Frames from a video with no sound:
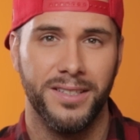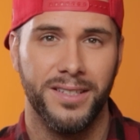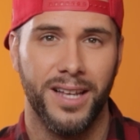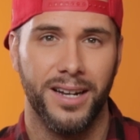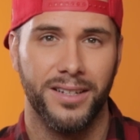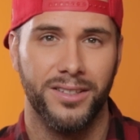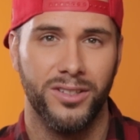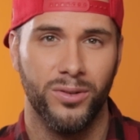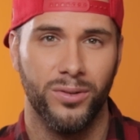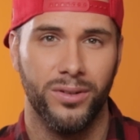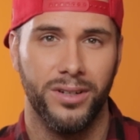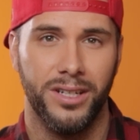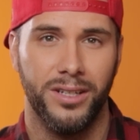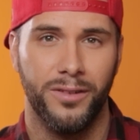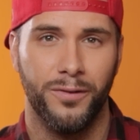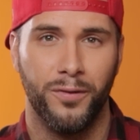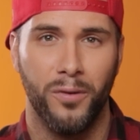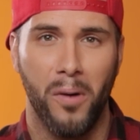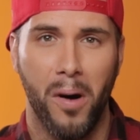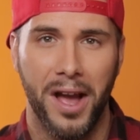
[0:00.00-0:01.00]
diese Aktion
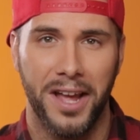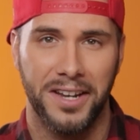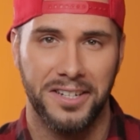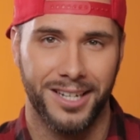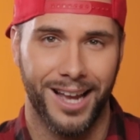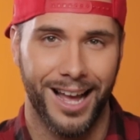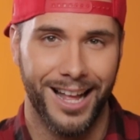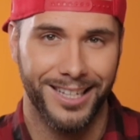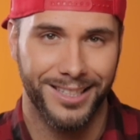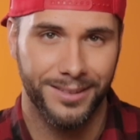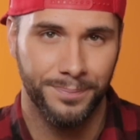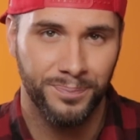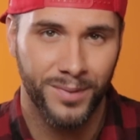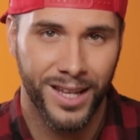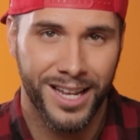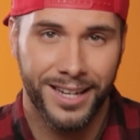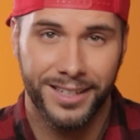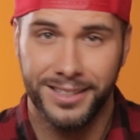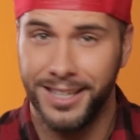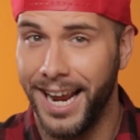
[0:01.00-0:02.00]
nicht
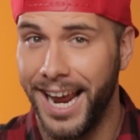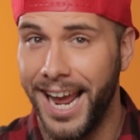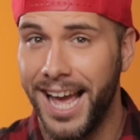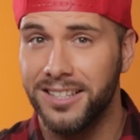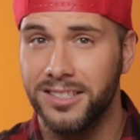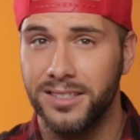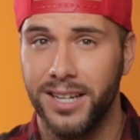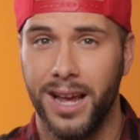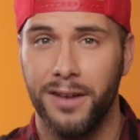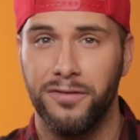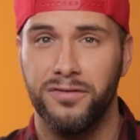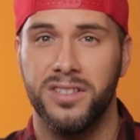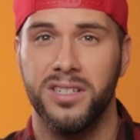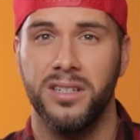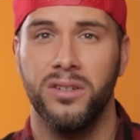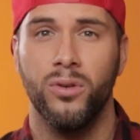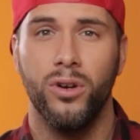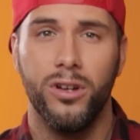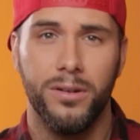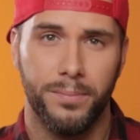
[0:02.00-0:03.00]
vorenthalten. Der erste FC
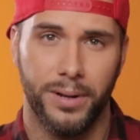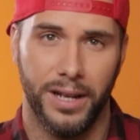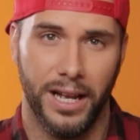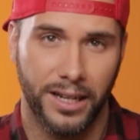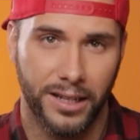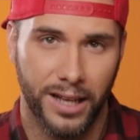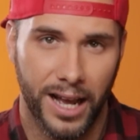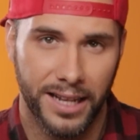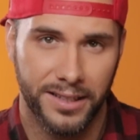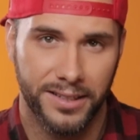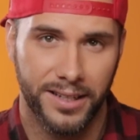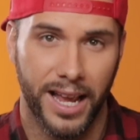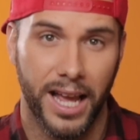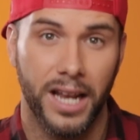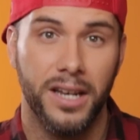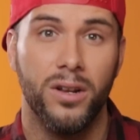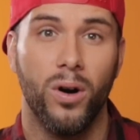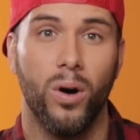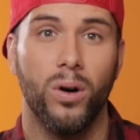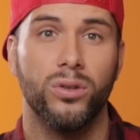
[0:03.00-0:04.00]
Nürnberg hatte
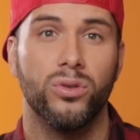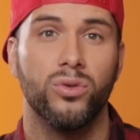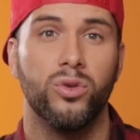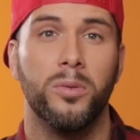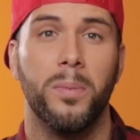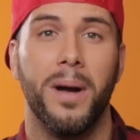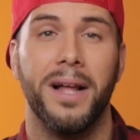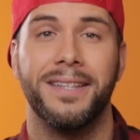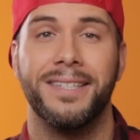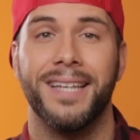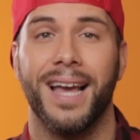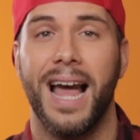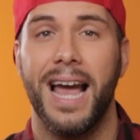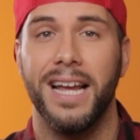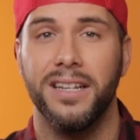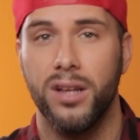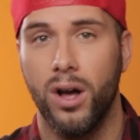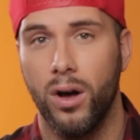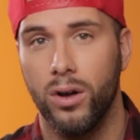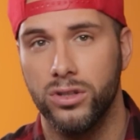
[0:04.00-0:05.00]
Ende Oktober
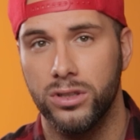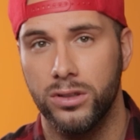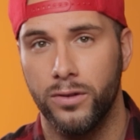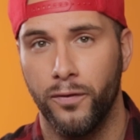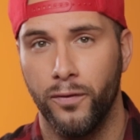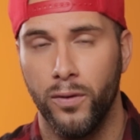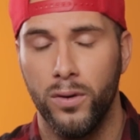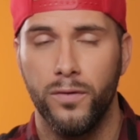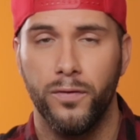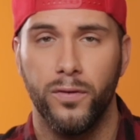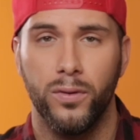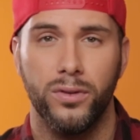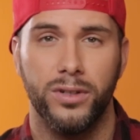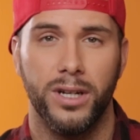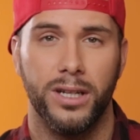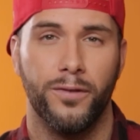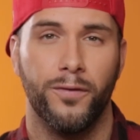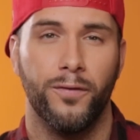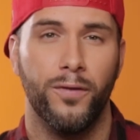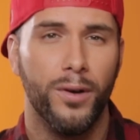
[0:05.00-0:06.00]

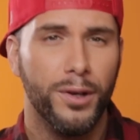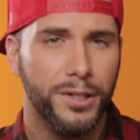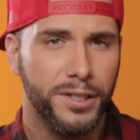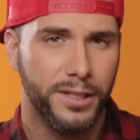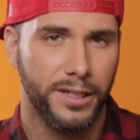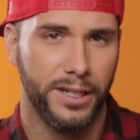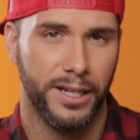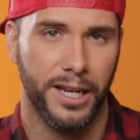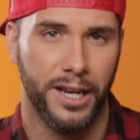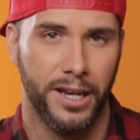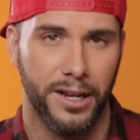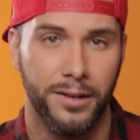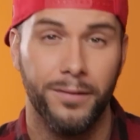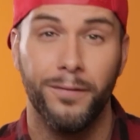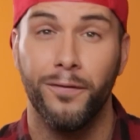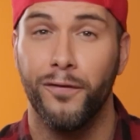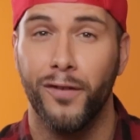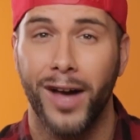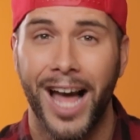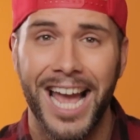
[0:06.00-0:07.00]
3500 Flüchtlingen
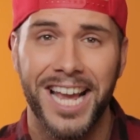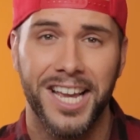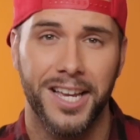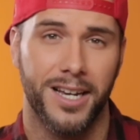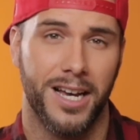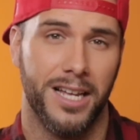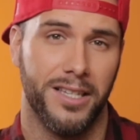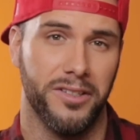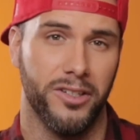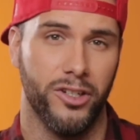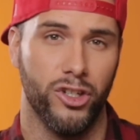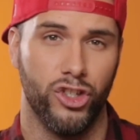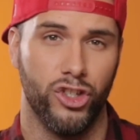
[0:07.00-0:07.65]
Freikarten